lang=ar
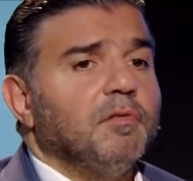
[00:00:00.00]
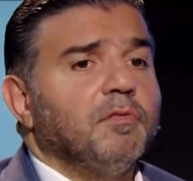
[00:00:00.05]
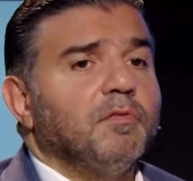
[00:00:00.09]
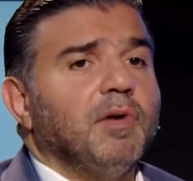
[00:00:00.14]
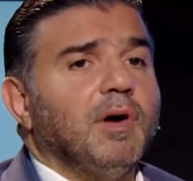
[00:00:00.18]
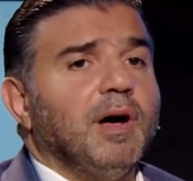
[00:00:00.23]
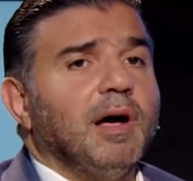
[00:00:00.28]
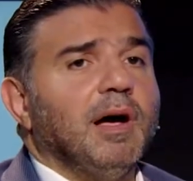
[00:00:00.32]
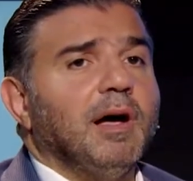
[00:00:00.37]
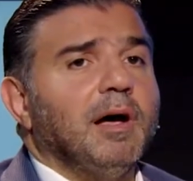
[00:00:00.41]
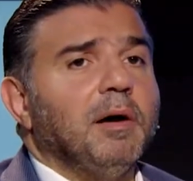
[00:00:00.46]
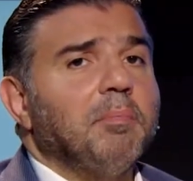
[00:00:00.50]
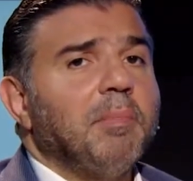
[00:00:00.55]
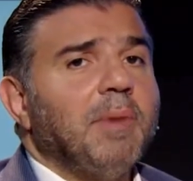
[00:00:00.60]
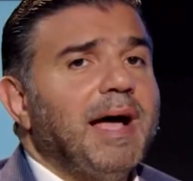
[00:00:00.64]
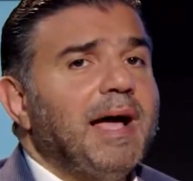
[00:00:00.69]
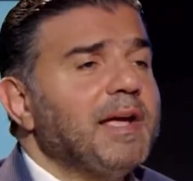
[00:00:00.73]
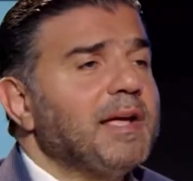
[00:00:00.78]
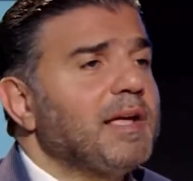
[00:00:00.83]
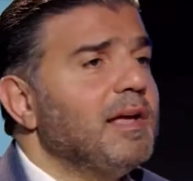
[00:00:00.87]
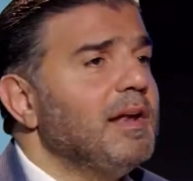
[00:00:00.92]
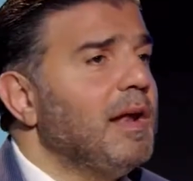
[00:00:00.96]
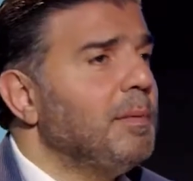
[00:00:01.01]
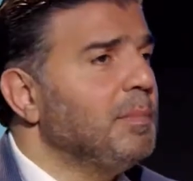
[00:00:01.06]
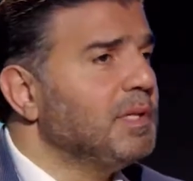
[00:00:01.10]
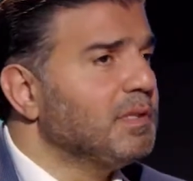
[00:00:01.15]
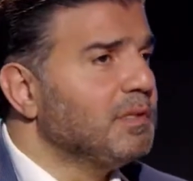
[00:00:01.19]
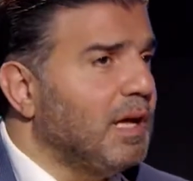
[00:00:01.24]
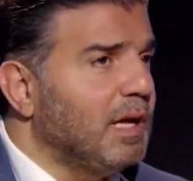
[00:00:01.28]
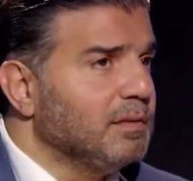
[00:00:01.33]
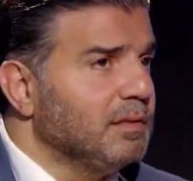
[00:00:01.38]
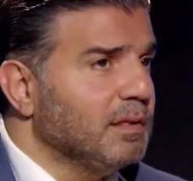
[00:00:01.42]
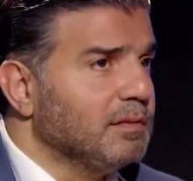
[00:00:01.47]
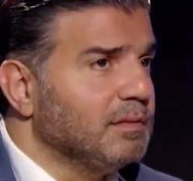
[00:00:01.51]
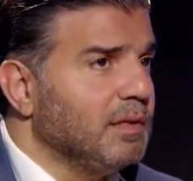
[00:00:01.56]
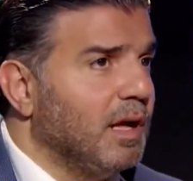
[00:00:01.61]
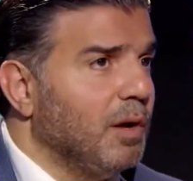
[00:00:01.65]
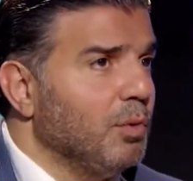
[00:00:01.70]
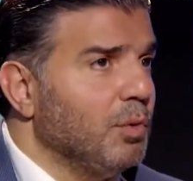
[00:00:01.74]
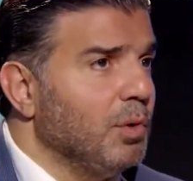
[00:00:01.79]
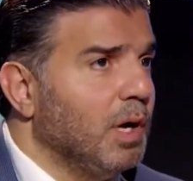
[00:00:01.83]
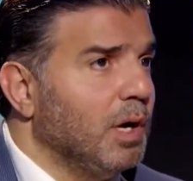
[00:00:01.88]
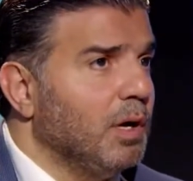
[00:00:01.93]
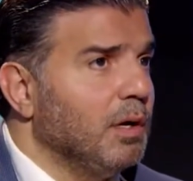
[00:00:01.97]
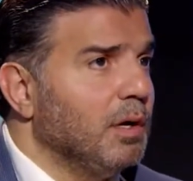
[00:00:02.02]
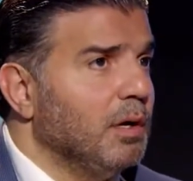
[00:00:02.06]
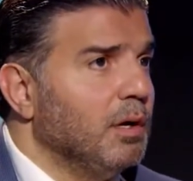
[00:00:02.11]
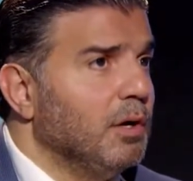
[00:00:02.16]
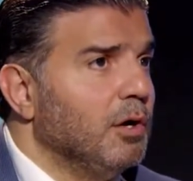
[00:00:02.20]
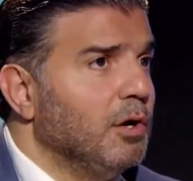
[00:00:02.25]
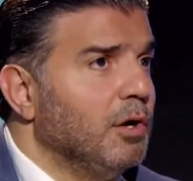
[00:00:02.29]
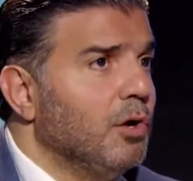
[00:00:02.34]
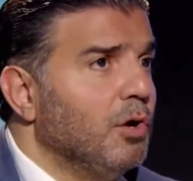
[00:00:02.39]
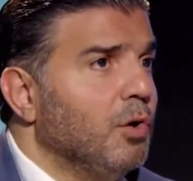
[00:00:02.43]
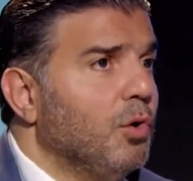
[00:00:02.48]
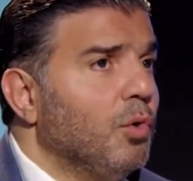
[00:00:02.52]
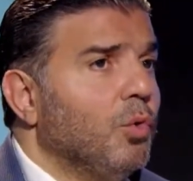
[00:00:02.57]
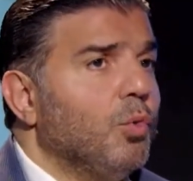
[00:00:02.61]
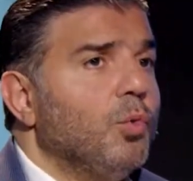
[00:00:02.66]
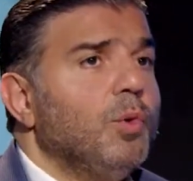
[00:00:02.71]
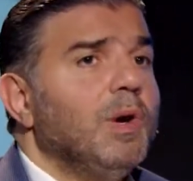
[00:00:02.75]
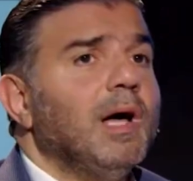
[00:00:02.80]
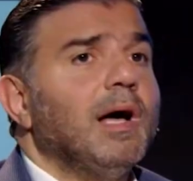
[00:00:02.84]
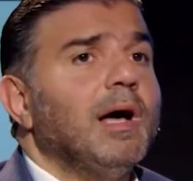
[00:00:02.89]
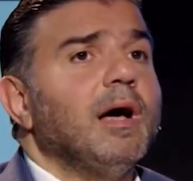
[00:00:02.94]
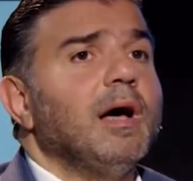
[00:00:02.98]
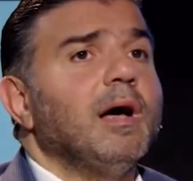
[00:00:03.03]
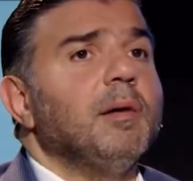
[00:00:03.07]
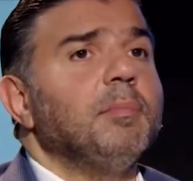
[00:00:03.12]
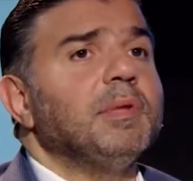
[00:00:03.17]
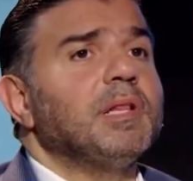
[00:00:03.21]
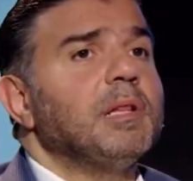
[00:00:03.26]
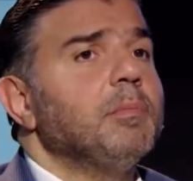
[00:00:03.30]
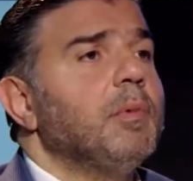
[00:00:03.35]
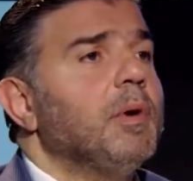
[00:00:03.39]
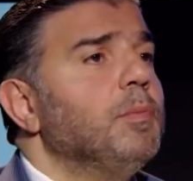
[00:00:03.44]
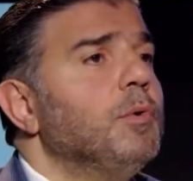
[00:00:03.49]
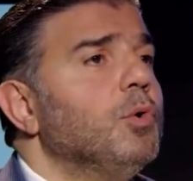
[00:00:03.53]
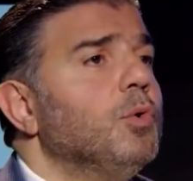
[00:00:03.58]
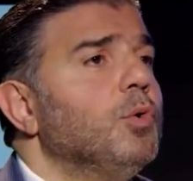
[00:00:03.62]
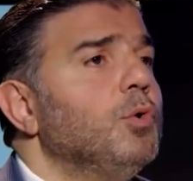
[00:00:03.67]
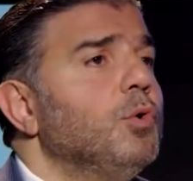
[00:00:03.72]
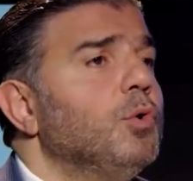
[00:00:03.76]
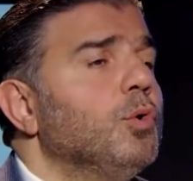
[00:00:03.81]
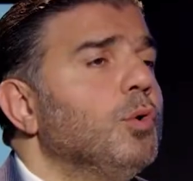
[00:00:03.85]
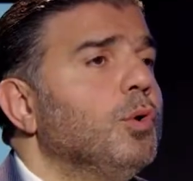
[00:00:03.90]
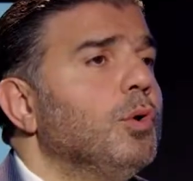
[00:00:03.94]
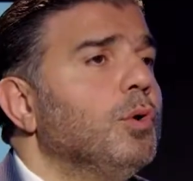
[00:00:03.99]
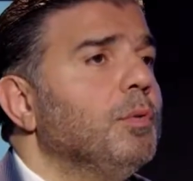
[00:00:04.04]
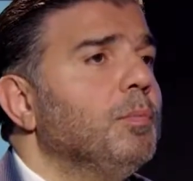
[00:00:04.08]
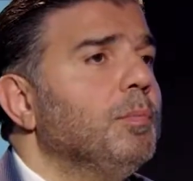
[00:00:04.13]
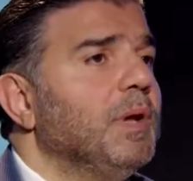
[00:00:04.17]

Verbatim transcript: فما حكي لا من تحت الطاوله ولا مثل يعني اليوم بمجرد